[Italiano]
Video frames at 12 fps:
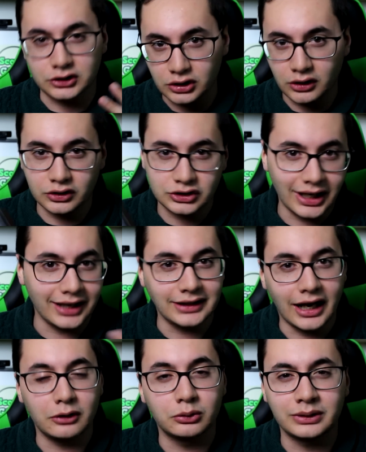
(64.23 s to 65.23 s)
Ce l'ho già
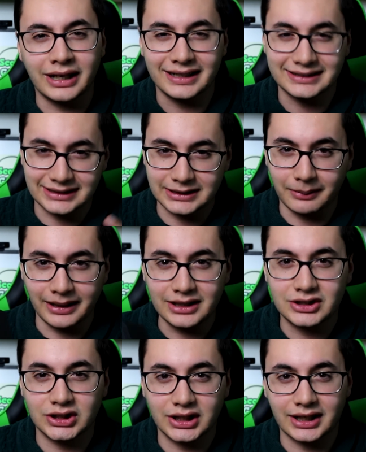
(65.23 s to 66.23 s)
da una
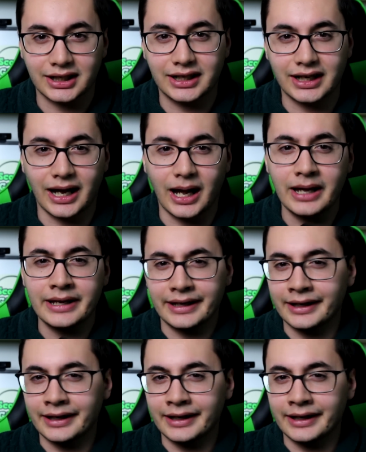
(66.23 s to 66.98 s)
settimana circa